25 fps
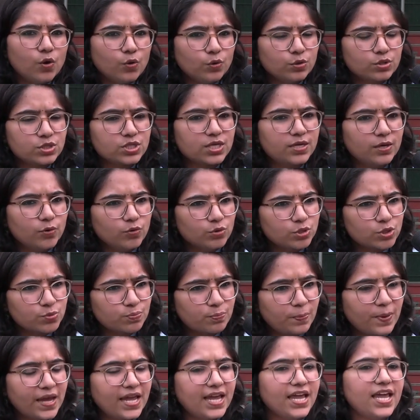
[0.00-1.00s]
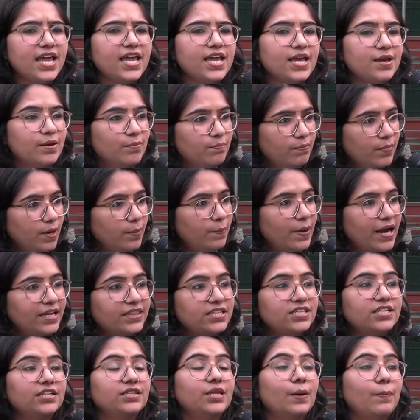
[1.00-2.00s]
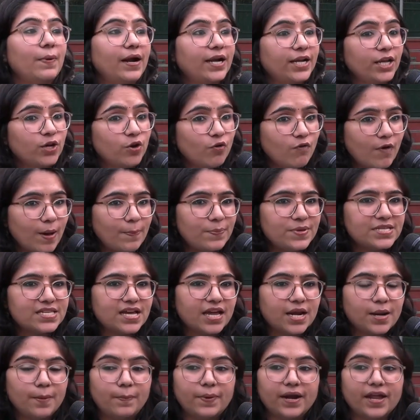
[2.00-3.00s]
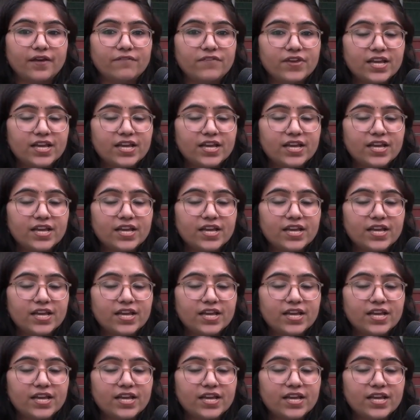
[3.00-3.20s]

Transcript: उस उस पे ही भारतीय जनता पार्टी को वापस आना पड़ा